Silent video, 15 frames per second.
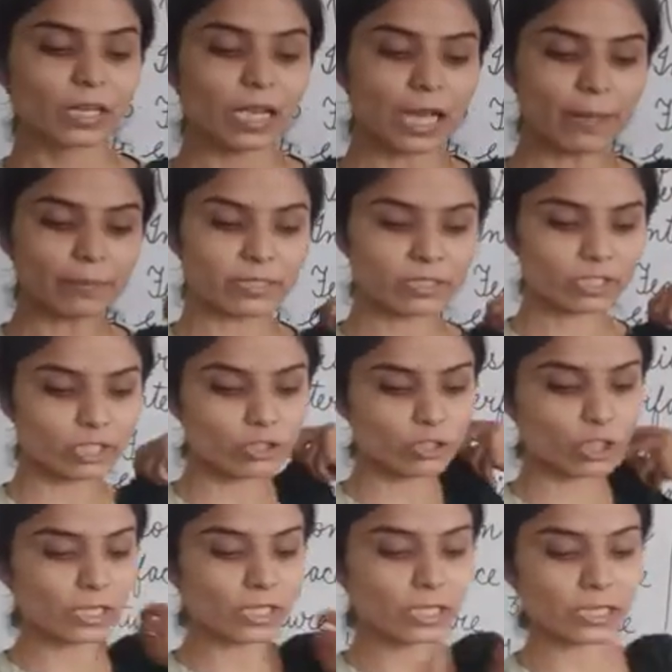आपने
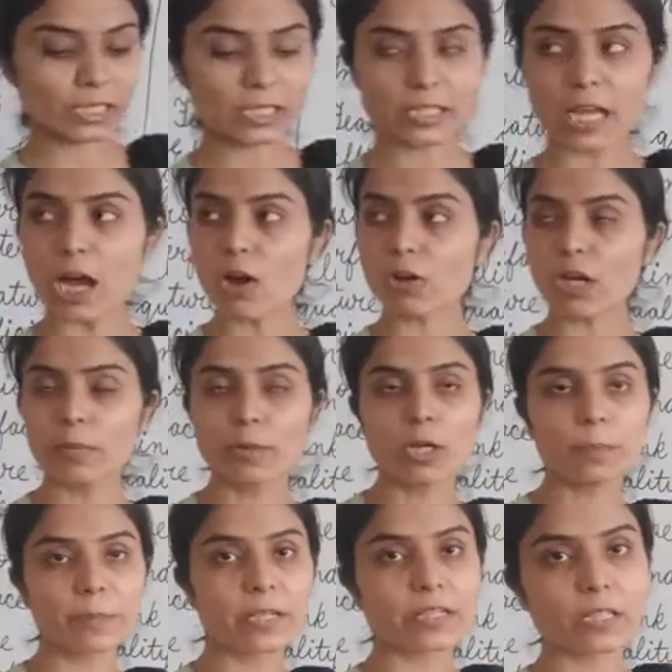स्क्रीनशॉट ले लिया नाउ कम
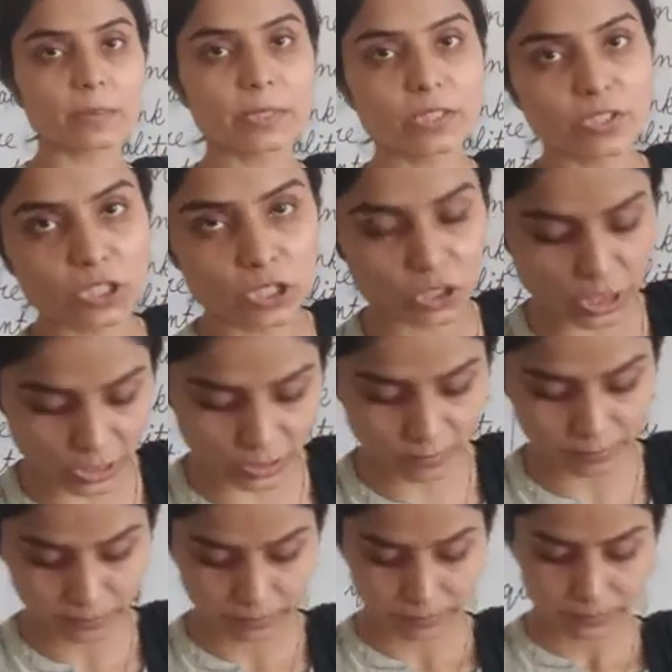ऑन पेज नंबर सिक्सटीन
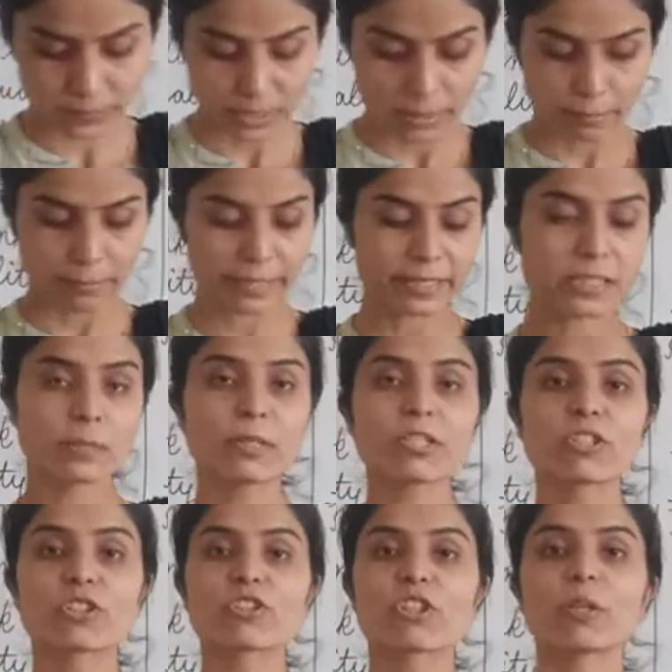पेज नंबर
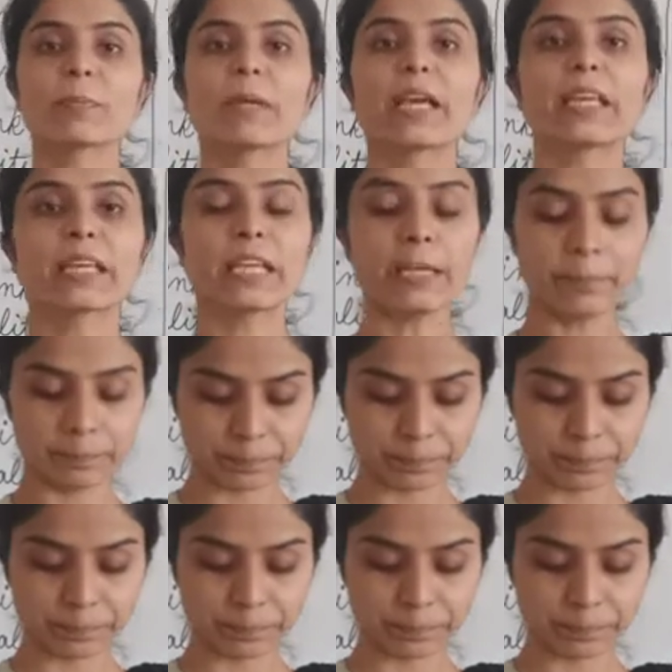सिक्सटीन पे आएंगे